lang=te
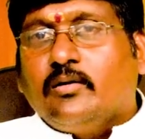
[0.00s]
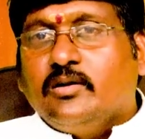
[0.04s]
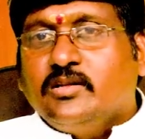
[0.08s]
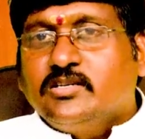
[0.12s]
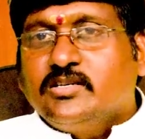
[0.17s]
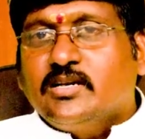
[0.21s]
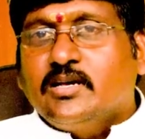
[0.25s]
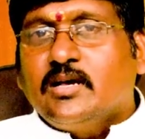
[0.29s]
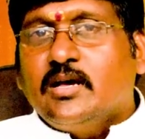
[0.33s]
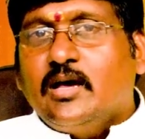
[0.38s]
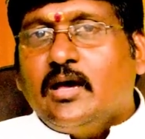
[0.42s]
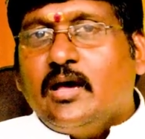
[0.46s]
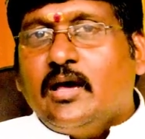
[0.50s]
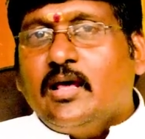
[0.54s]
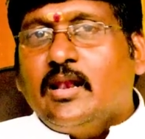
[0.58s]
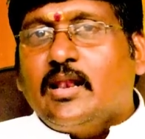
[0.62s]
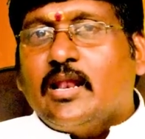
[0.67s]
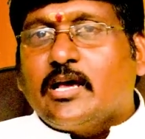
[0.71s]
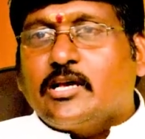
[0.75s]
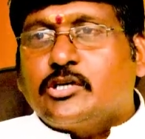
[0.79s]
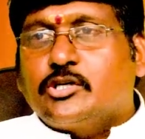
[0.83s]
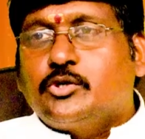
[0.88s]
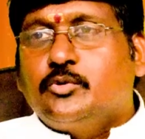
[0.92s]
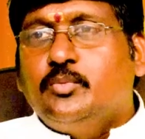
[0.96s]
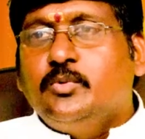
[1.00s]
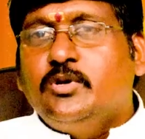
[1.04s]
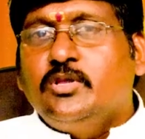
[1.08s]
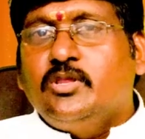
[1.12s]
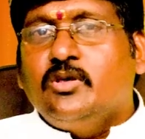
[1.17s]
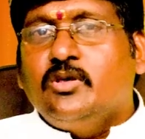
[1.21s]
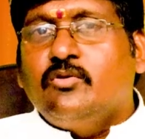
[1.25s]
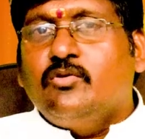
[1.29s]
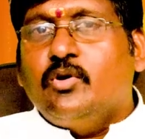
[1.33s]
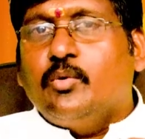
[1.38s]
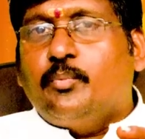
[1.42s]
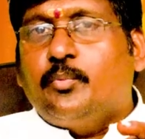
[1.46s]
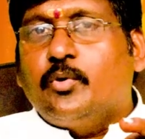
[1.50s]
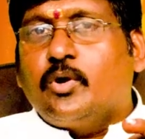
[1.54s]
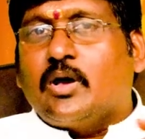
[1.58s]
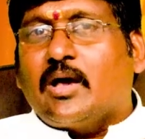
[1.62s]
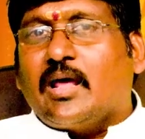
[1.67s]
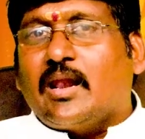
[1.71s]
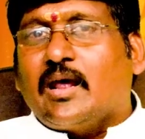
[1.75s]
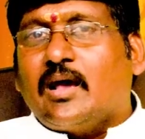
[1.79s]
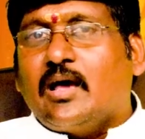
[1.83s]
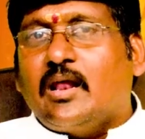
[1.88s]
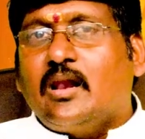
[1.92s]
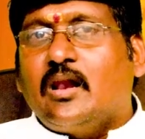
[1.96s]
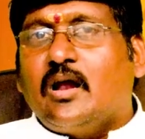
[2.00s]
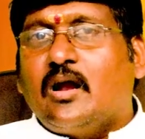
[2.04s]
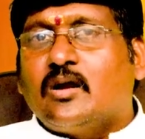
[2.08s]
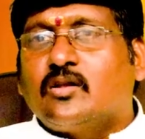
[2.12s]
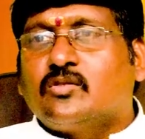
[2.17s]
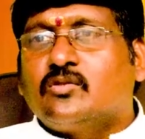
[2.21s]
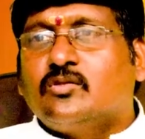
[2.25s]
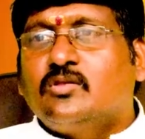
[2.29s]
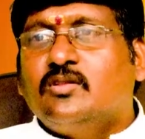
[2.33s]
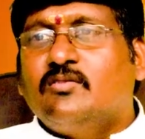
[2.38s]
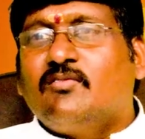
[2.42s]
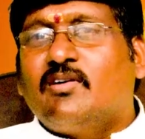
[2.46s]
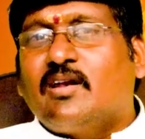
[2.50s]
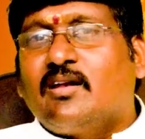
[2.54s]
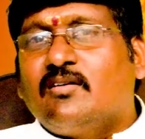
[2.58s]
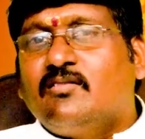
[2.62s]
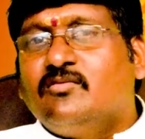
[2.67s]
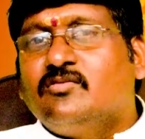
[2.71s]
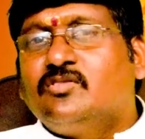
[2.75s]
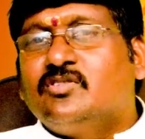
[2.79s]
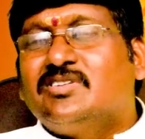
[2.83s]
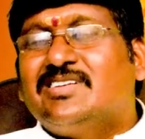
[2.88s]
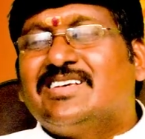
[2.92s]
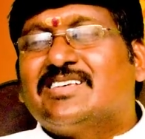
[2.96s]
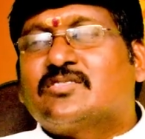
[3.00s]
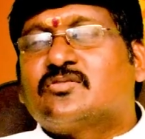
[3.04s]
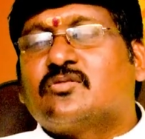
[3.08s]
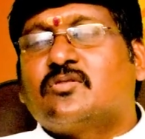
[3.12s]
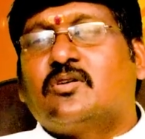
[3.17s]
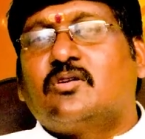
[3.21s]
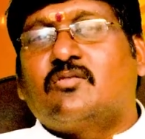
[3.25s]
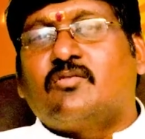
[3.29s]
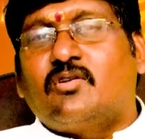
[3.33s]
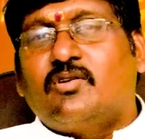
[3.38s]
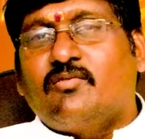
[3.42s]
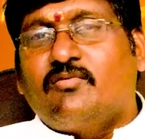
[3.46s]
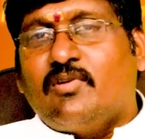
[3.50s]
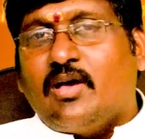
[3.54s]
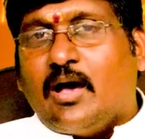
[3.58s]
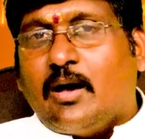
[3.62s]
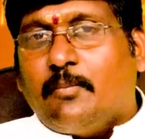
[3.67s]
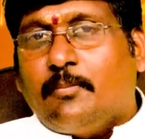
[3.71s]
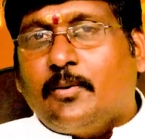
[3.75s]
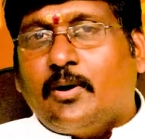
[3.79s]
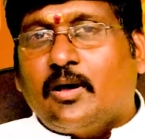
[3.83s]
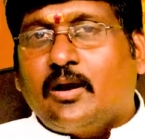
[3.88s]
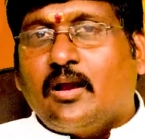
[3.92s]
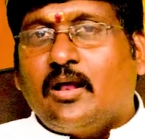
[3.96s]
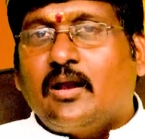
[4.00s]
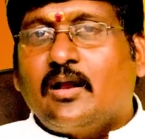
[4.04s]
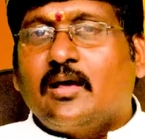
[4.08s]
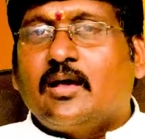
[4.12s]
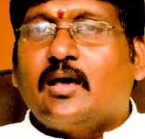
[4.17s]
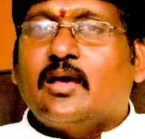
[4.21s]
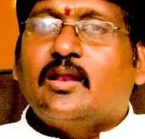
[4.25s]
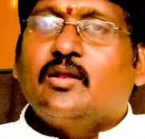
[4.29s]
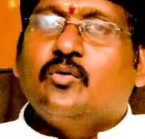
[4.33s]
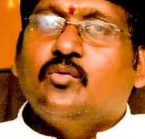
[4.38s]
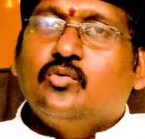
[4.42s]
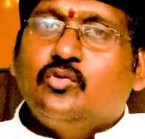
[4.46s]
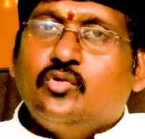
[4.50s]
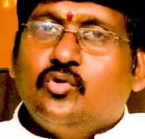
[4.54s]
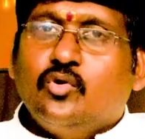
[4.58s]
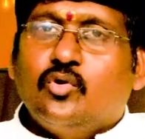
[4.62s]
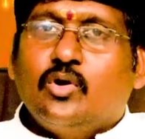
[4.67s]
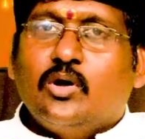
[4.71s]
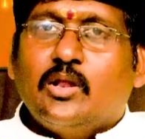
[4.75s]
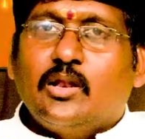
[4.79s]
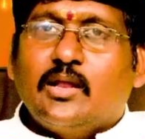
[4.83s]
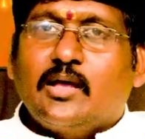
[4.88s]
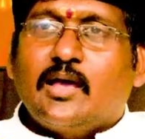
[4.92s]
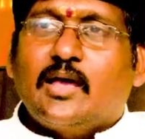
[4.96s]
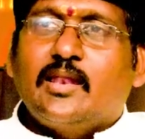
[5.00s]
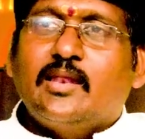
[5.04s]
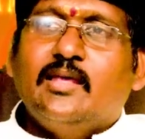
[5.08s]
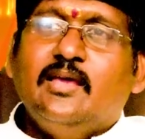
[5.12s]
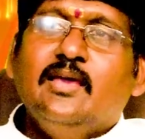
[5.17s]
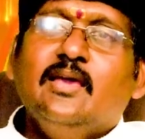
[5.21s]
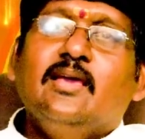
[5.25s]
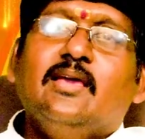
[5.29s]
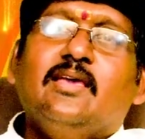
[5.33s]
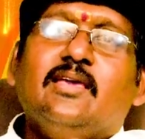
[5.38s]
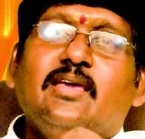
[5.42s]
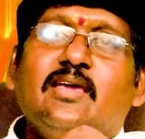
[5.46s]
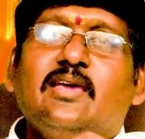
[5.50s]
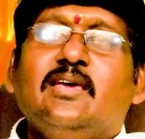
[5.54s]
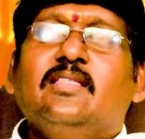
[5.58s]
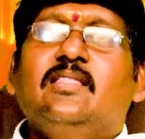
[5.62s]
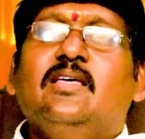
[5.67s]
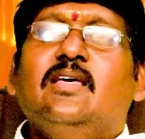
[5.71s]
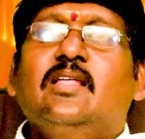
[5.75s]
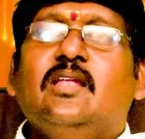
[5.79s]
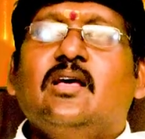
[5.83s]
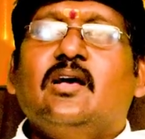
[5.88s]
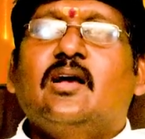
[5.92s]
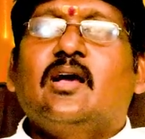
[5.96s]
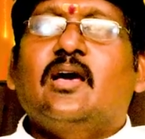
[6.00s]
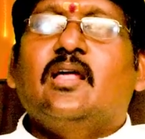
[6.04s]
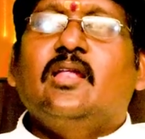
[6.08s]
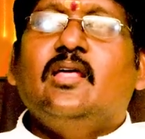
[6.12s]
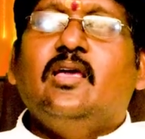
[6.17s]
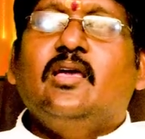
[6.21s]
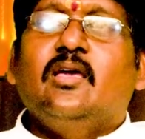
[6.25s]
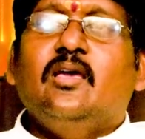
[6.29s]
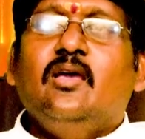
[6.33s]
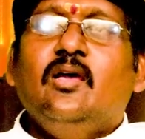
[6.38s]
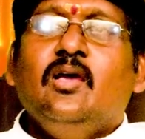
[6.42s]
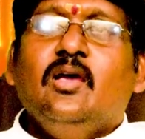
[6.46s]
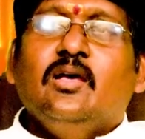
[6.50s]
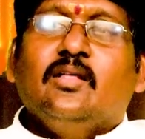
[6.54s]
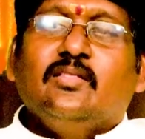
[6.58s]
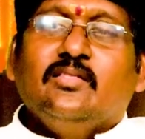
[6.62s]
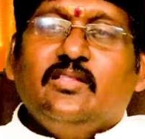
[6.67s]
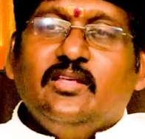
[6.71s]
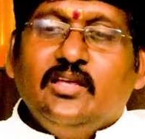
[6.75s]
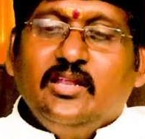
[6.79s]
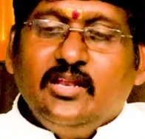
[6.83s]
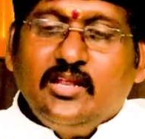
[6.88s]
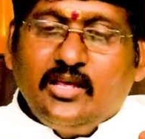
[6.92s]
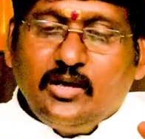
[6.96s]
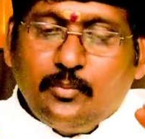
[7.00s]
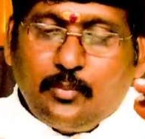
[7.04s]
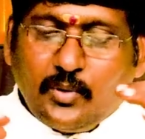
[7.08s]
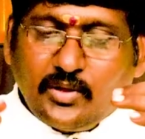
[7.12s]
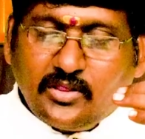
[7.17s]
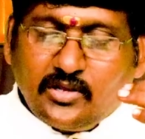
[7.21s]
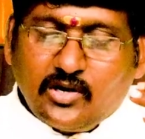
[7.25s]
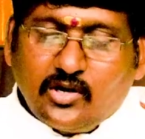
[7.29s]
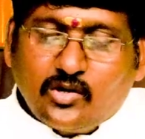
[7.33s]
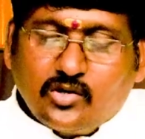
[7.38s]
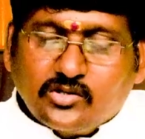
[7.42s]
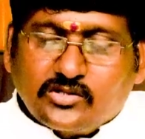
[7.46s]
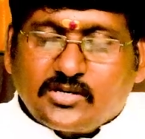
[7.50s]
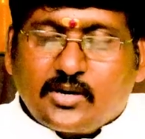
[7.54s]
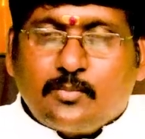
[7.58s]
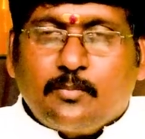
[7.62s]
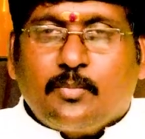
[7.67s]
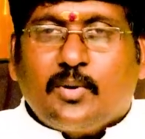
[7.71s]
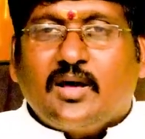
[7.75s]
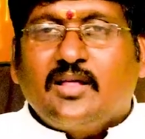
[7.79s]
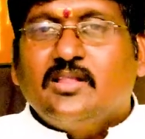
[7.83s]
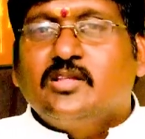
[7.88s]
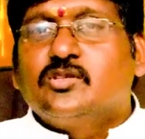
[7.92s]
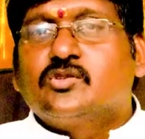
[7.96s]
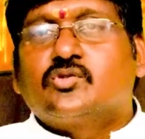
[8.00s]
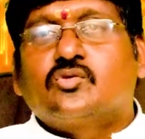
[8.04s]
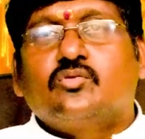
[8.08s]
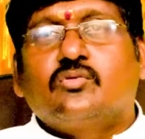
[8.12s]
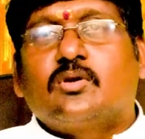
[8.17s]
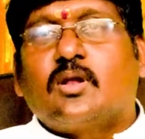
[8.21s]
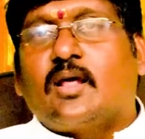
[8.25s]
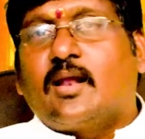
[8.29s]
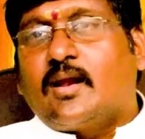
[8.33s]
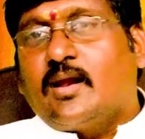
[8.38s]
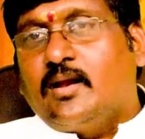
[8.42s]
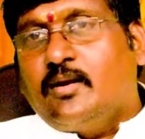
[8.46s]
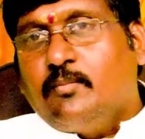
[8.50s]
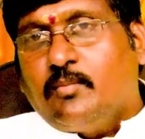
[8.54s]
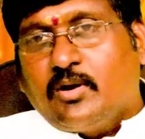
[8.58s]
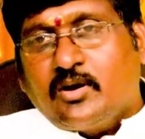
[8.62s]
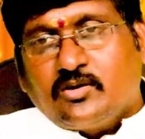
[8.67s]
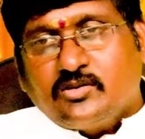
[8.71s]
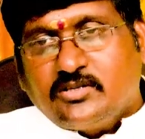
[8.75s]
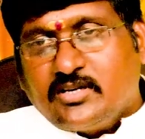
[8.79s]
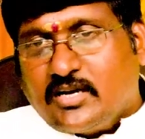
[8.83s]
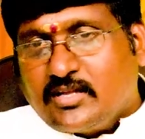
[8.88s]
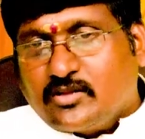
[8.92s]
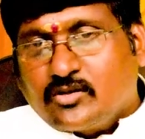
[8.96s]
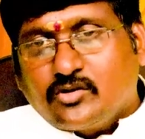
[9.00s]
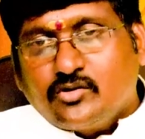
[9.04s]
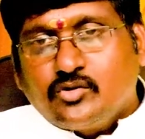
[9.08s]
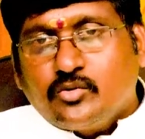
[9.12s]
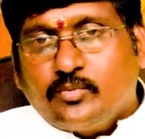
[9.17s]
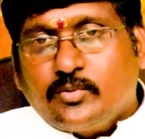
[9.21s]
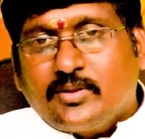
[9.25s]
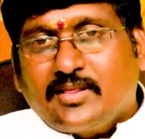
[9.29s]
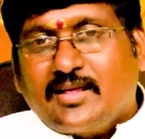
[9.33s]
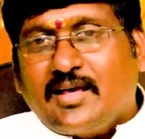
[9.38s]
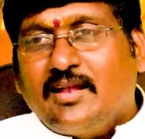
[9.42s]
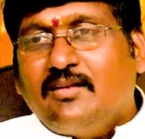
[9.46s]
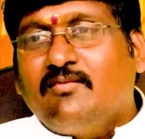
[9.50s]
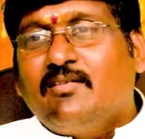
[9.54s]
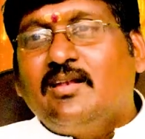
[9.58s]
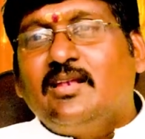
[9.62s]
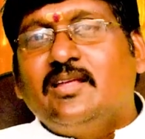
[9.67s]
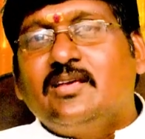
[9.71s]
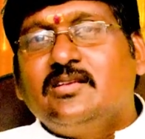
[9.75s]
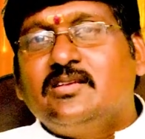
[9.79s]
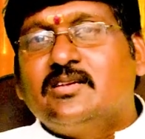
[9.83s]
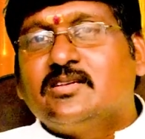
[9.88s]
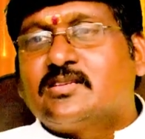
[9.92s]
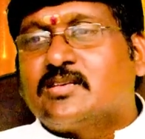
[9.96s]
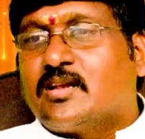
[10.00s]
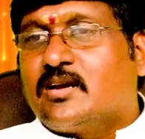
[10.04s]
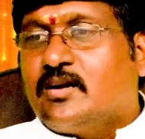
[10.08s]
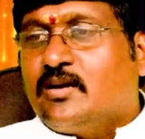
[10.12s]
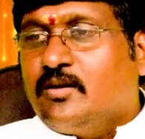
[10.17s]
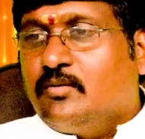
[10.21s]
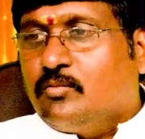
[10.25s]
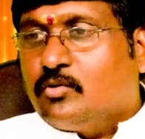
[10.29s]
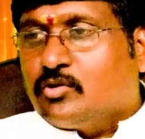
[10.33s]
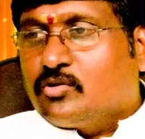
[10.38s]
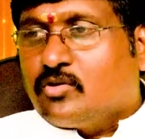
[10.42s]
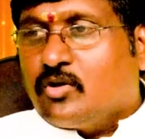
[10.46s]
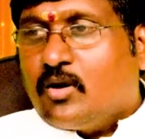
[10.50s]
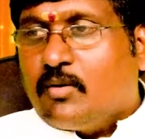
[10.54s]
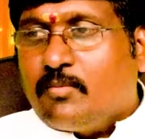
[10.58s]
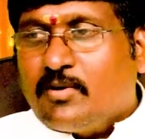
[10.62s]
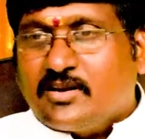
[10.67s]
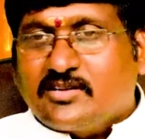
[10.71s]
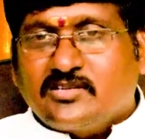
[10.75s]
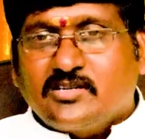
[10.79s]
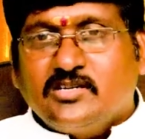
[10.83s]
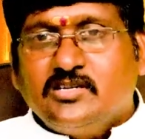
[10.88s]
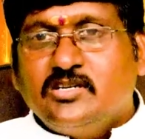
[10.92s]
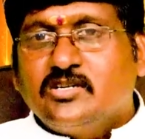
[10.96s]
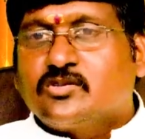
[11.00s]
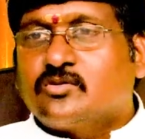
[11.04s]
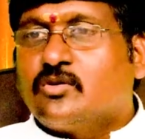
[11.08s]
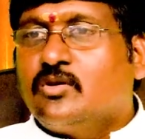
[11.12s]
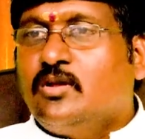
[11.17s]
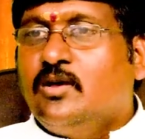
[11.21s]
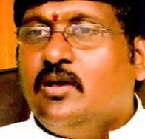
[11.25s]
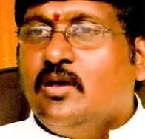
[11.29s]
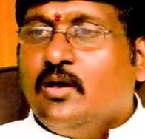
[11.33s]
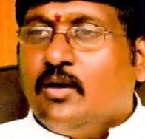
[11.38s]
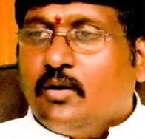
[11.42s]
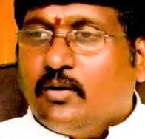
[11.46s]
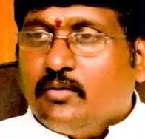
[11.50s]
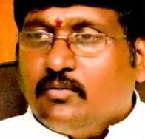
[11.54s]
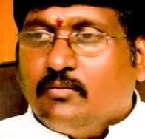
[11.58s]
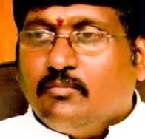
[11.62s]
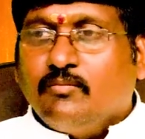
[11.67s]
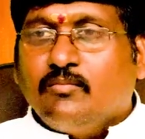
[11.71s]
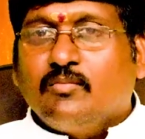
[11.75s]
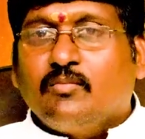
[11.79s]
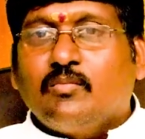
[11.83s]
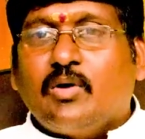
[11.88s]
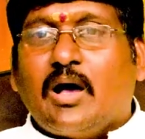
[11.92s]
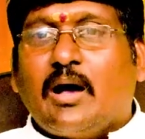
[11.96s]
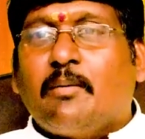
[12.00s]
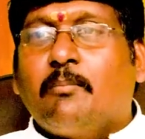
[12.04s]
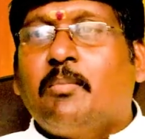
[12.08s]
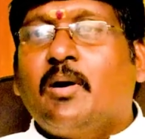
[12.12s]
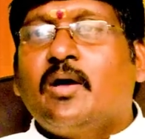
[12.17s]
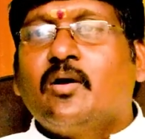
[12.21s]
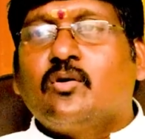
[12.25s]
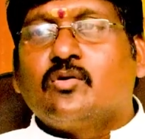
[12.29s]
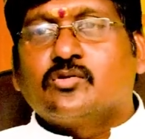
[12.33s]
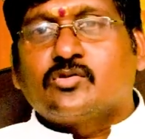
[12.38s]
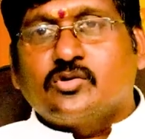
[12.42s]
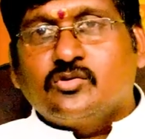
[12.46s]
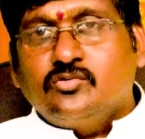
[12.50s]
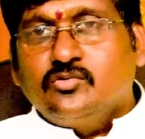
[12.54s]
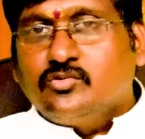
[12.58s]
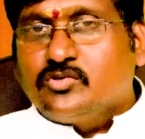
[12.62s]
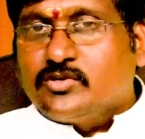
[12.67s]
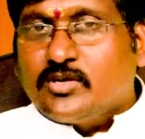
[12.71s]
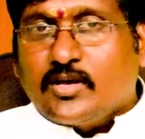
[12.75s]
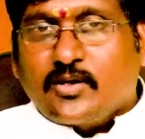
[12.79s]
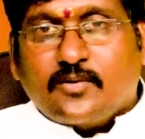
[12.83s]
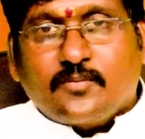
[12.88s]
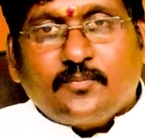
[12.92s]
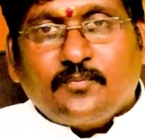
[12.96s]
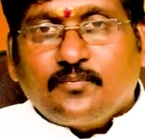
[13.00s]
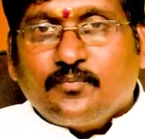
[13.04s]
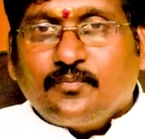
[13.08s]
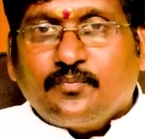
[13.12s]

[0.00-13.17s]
నిజంగా లక్ష్మీదేవి ఎప్పుడు కలకల్లాడుతుంది వాళ్ళు చేస్తున్నటువంటి వ్యాపారాలు కానీ ఉద్యోగాలు కానీ ఏదైనా కానీ దీనికి పది రెట్లు సంపాదించుకుంటారని మనకు జాతకం చూపుతుంది కానీ వాళ్ళు ఏం చేశారంటే మొత్తం అబార్షన్ చేసుకొని అబ్బాయి కోసం చూశారు